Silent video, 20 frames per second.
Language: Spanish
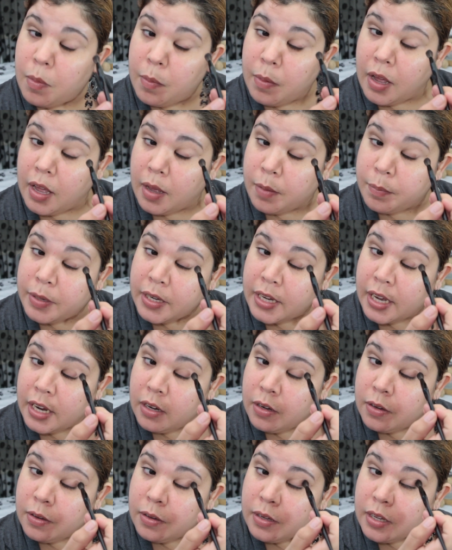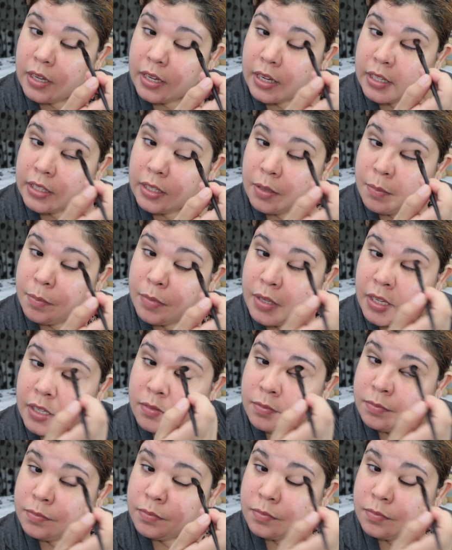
Vamos a aplicarlo acá también.